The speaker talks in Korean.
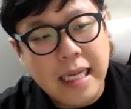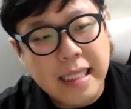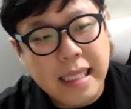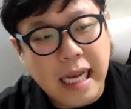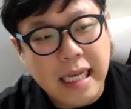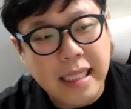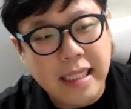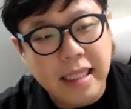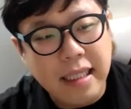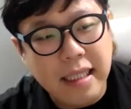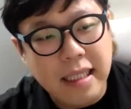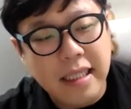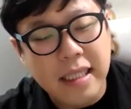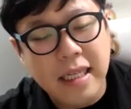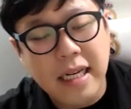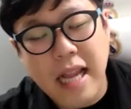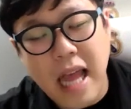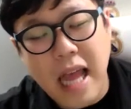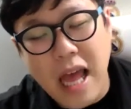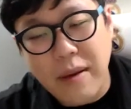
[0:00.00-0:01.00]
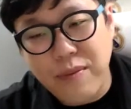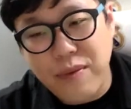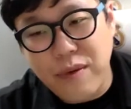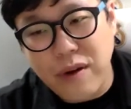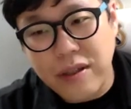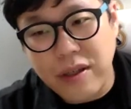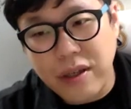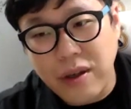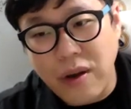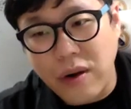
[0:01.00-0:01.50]
자신들을
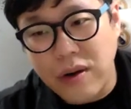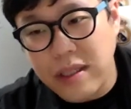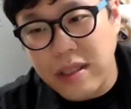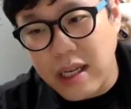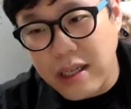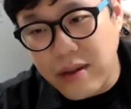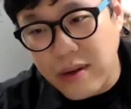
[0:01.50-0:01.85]
내부에서 경제